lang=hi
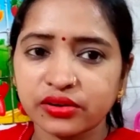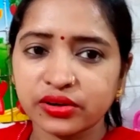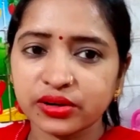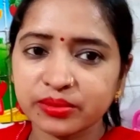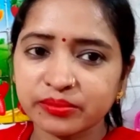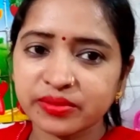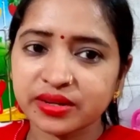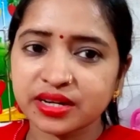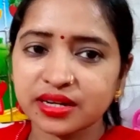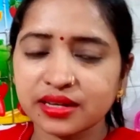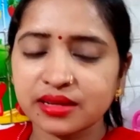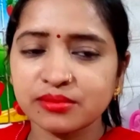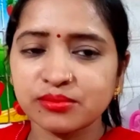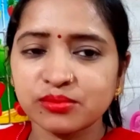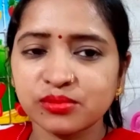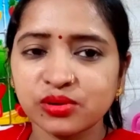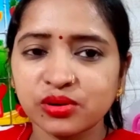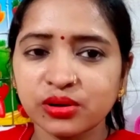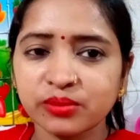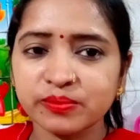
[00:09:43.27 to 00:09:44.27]
और मेरा ये
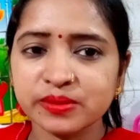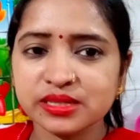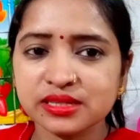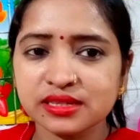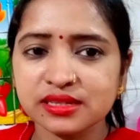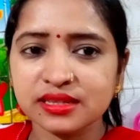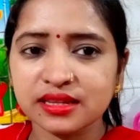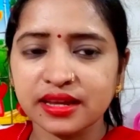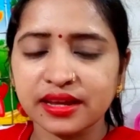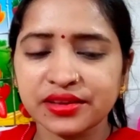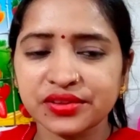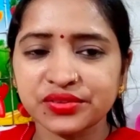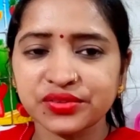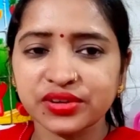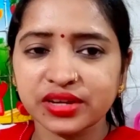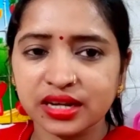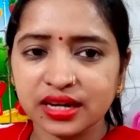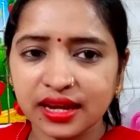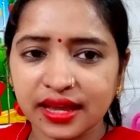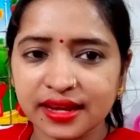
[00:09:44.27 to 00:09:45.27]
ब्लॉग पसंद आए तो
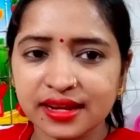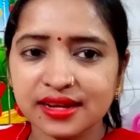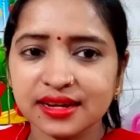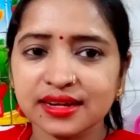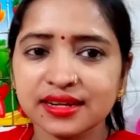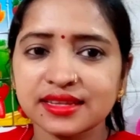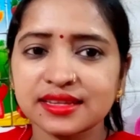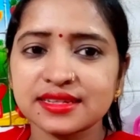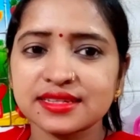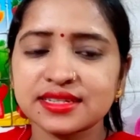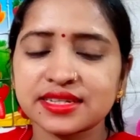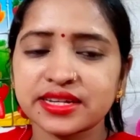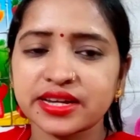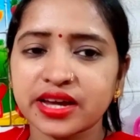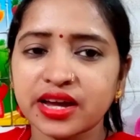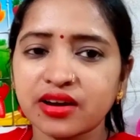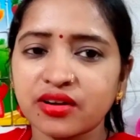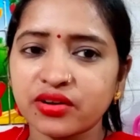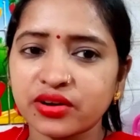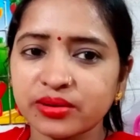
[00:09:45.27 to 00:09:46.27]
एक लाइक कर
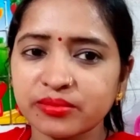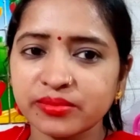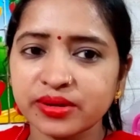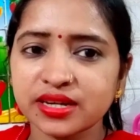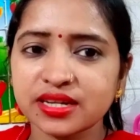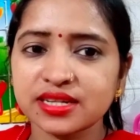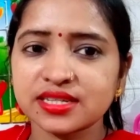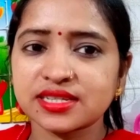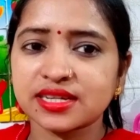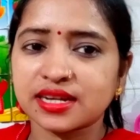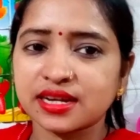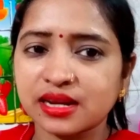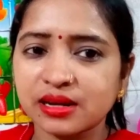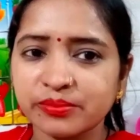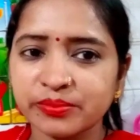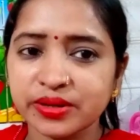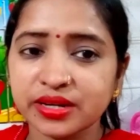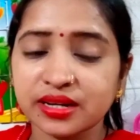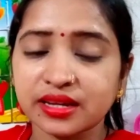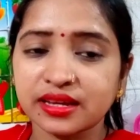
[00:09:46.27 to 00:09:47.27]
दीजिएगा और मेरे चैनल
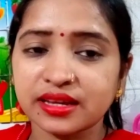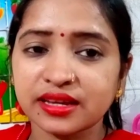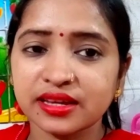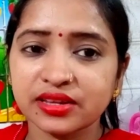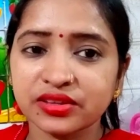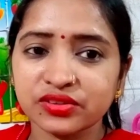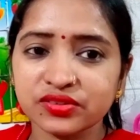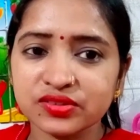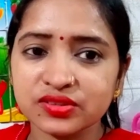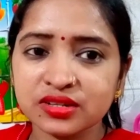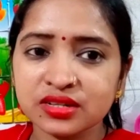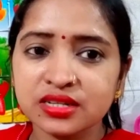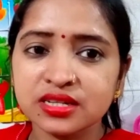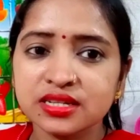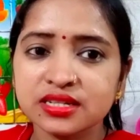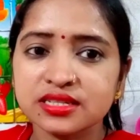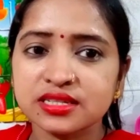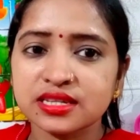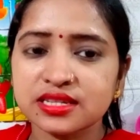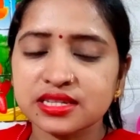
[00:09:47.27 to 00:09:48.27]
पे नए हैं तो
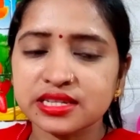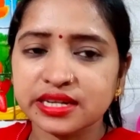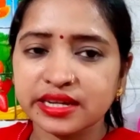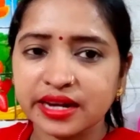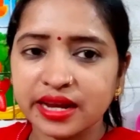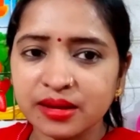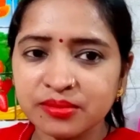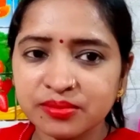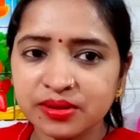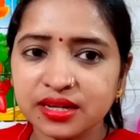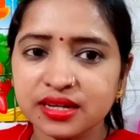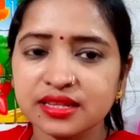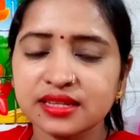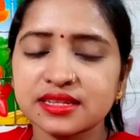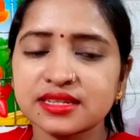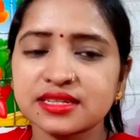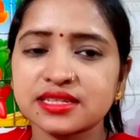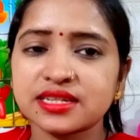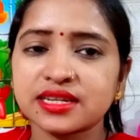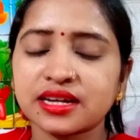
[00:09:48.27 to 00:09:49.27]
सब्सक्राइब कर
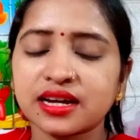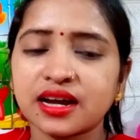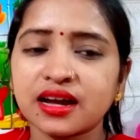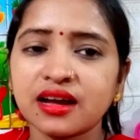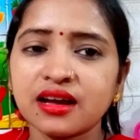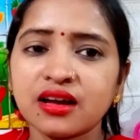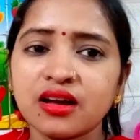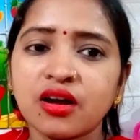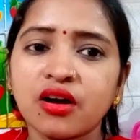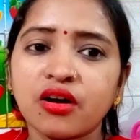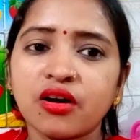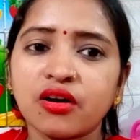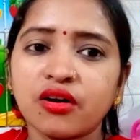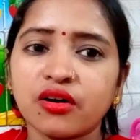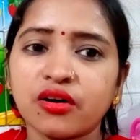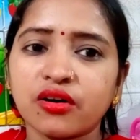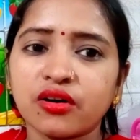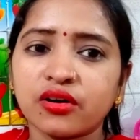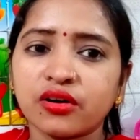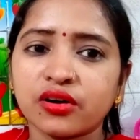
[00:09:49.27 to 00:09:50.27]
दीजिएगा
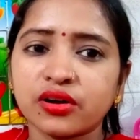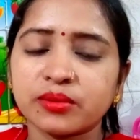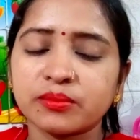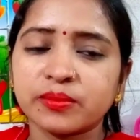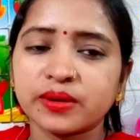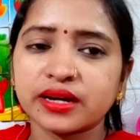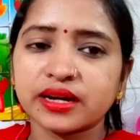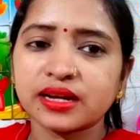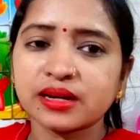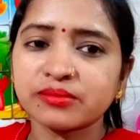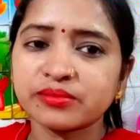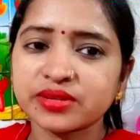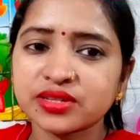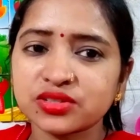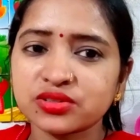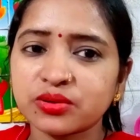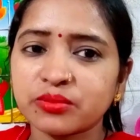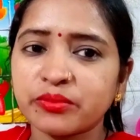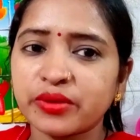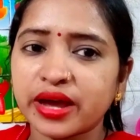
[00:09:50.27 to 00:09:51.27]
और बगल में
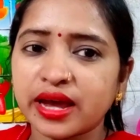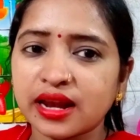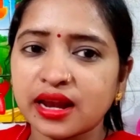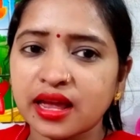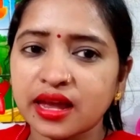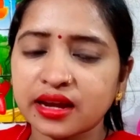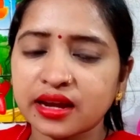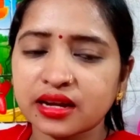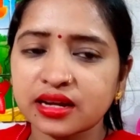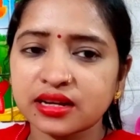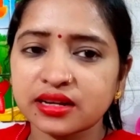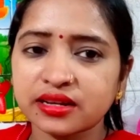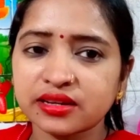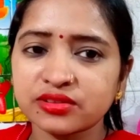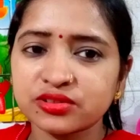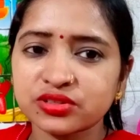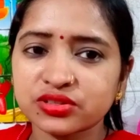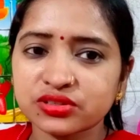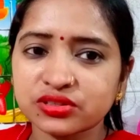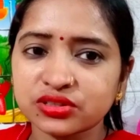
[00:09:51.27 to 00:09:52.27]
जो बेल आइकन है
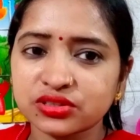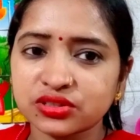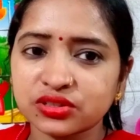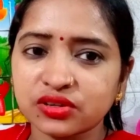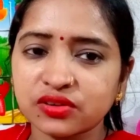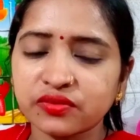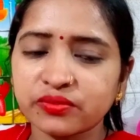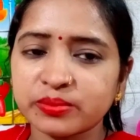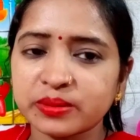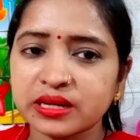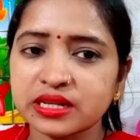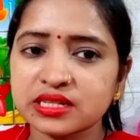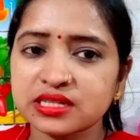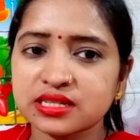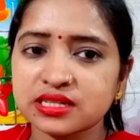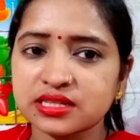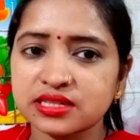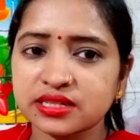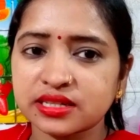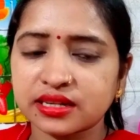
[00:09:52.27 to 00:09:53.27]
उसको ज़रूर प्रेस
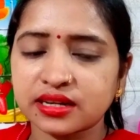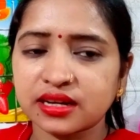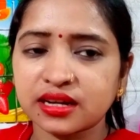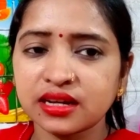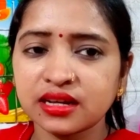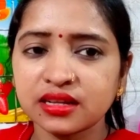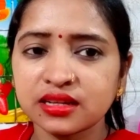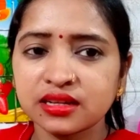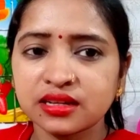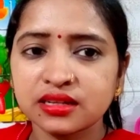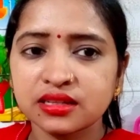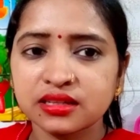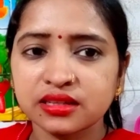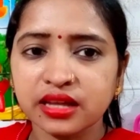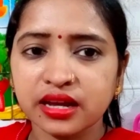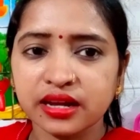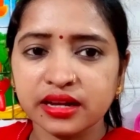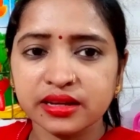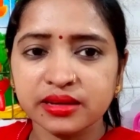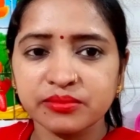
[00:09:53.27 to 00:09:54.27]
कीजिएगा
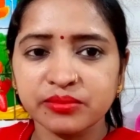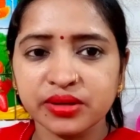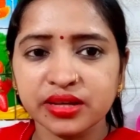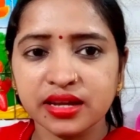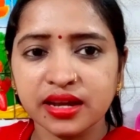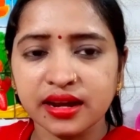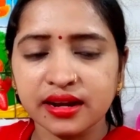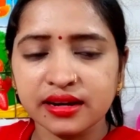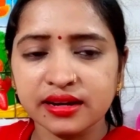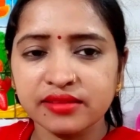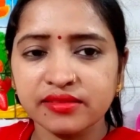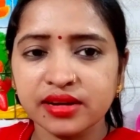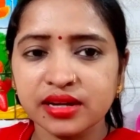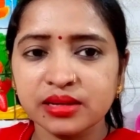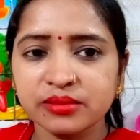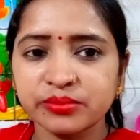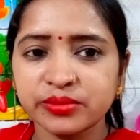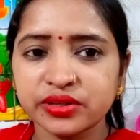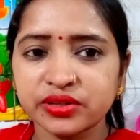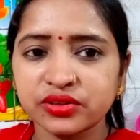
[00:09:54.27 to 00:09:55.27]
ताकि मेरे आने
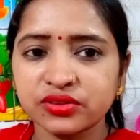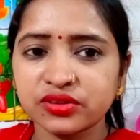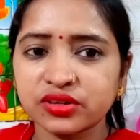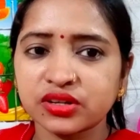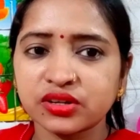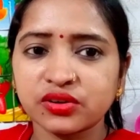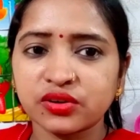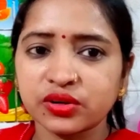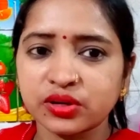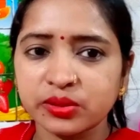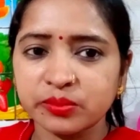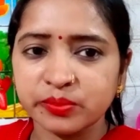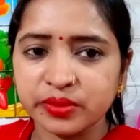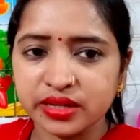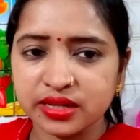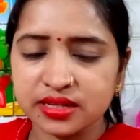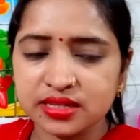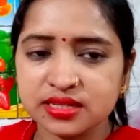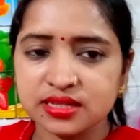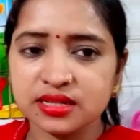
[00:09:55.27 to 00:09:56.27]
वाली वीडियो की
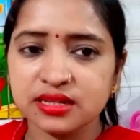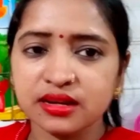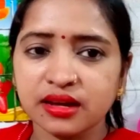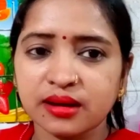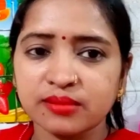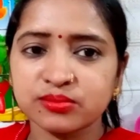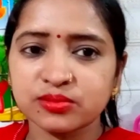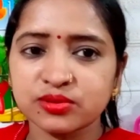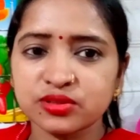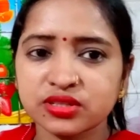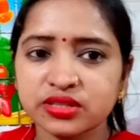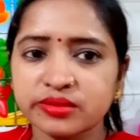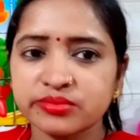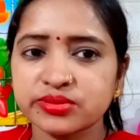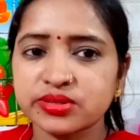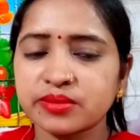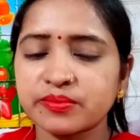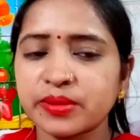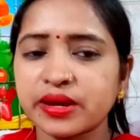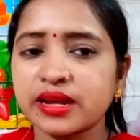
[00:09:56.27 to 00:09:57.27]
नोटिफिकेशन आपको
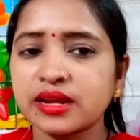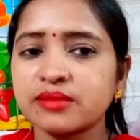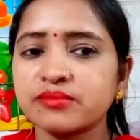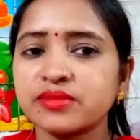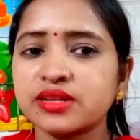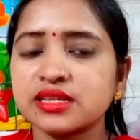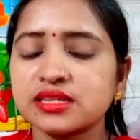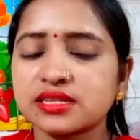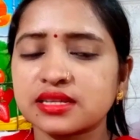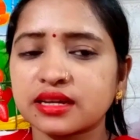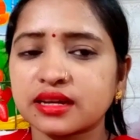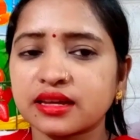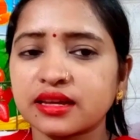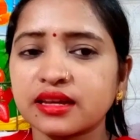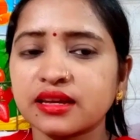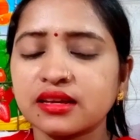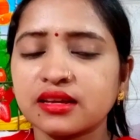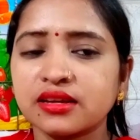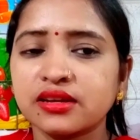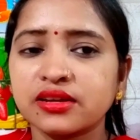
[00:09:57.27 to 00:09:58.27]
सबसे पहले मिल सके